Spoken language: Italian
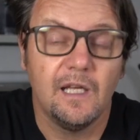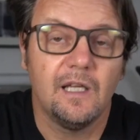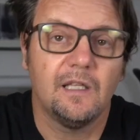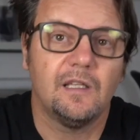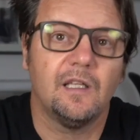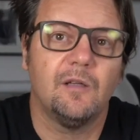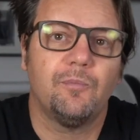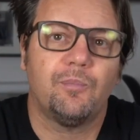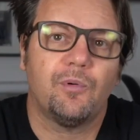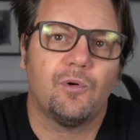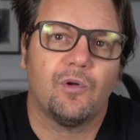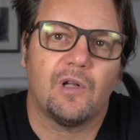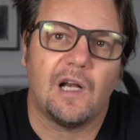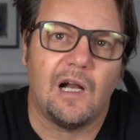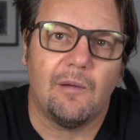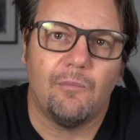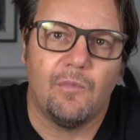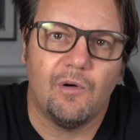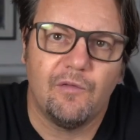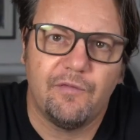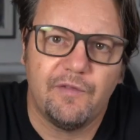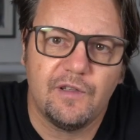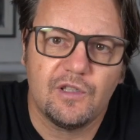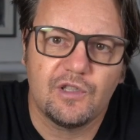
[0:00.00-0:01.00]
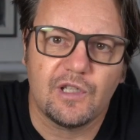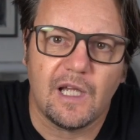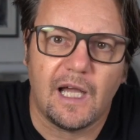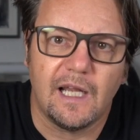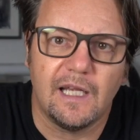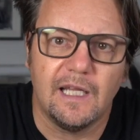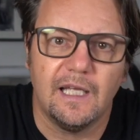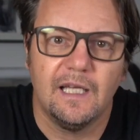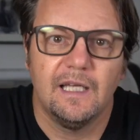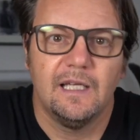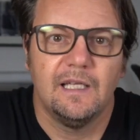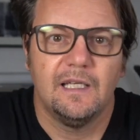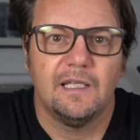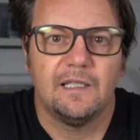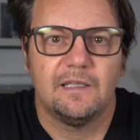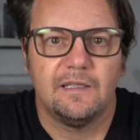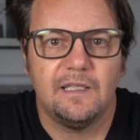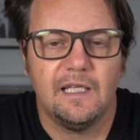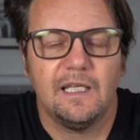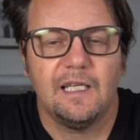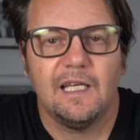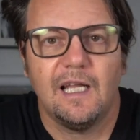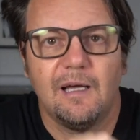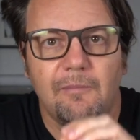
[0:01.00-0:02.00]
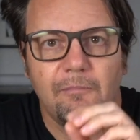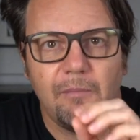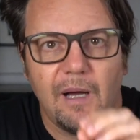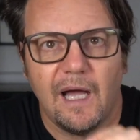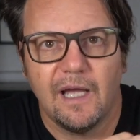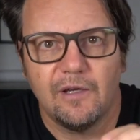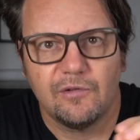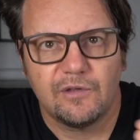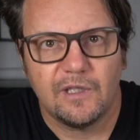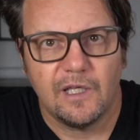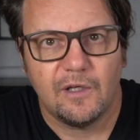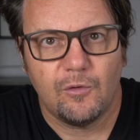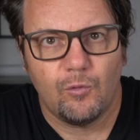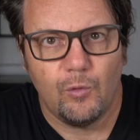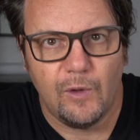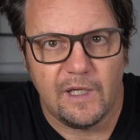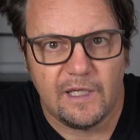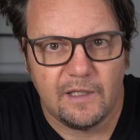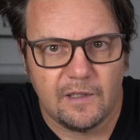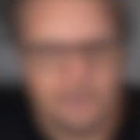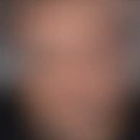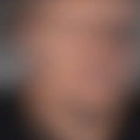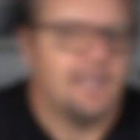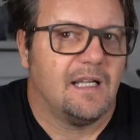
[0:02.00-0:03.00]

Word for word: nel programma ufficiale della Biotech Week.